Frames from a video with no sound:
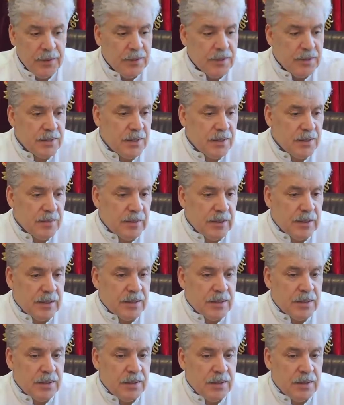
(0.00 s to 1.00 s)
скажем так,
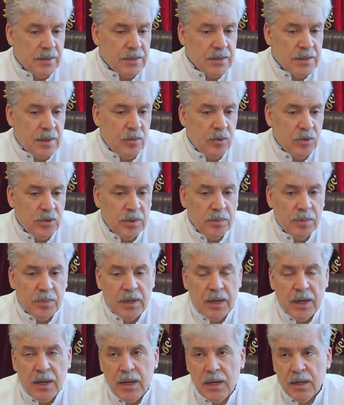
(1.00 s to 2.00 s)
разработки
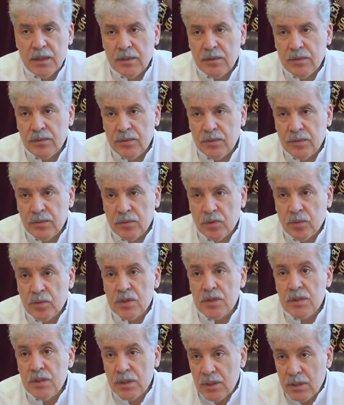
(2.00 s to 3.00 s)
проектов, в том
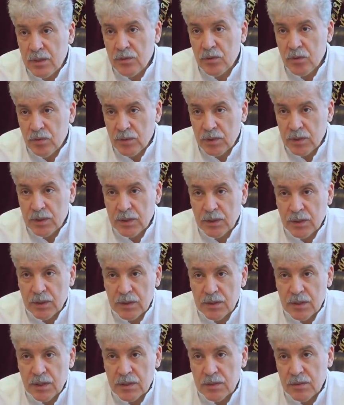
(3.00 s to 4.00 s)
числе и ливневой
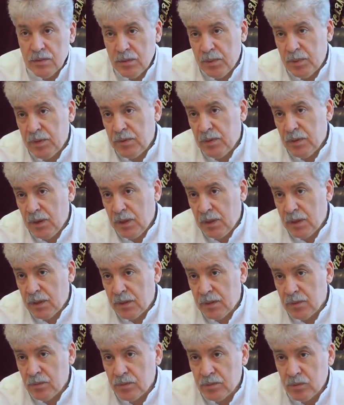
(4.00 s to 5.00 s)
канализации, вот привела к
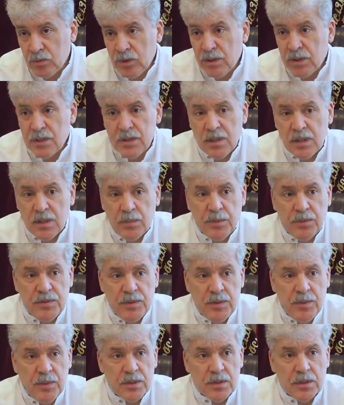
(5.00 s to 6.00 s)
этому. Но ну, это, кстати,
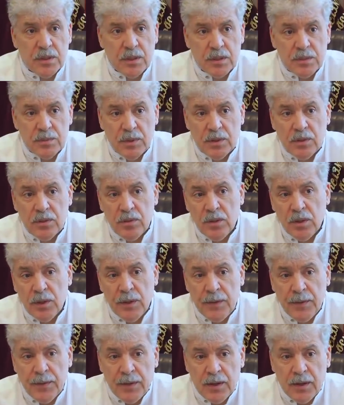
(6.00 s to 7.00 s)
повсеместно, я смотрю,
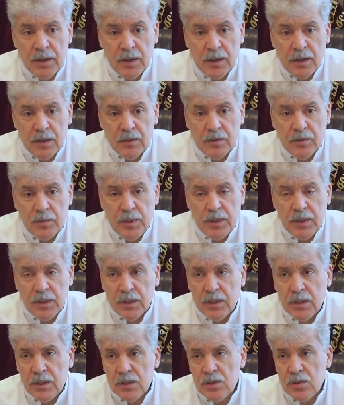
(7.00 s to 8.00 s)
в
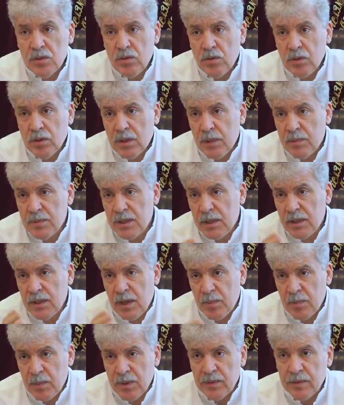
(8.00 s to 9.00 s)
пригороде лесное там
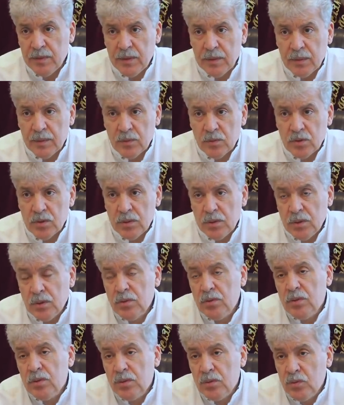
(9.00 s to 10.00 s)
затапливает, потому что
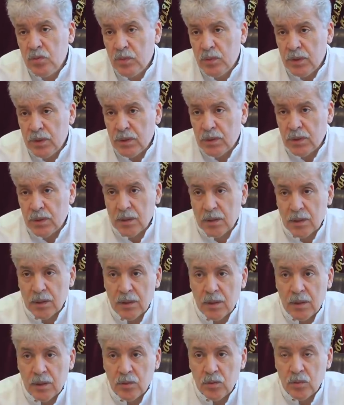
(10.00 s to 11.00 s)
никто не думает
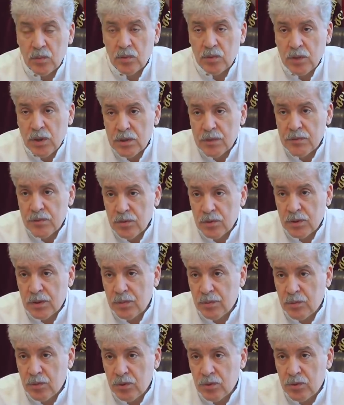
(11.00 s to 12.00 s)
о, о том, куда же
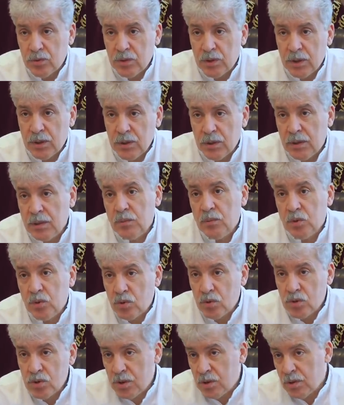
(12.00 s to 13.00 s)
все-таки будет уходить там
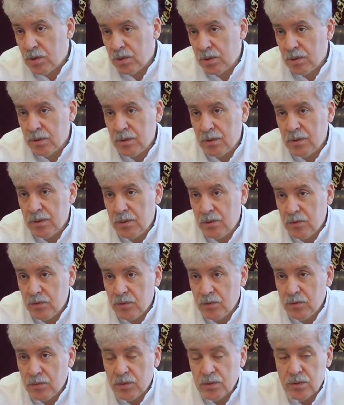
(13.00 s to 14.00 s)
дождь,
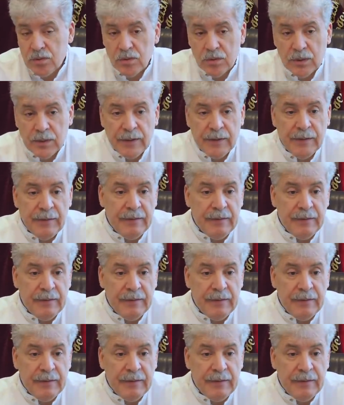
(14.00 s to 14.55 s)
ливневые стоки.